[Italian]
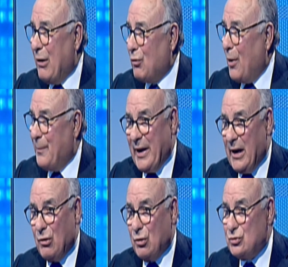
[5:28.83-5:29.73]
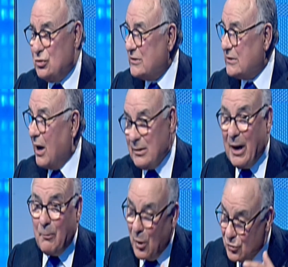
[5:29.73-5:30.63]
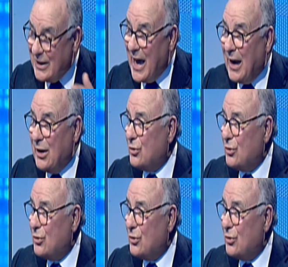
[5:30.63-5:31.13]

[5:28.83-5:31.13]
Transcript: europea oggi, eh, mondiale,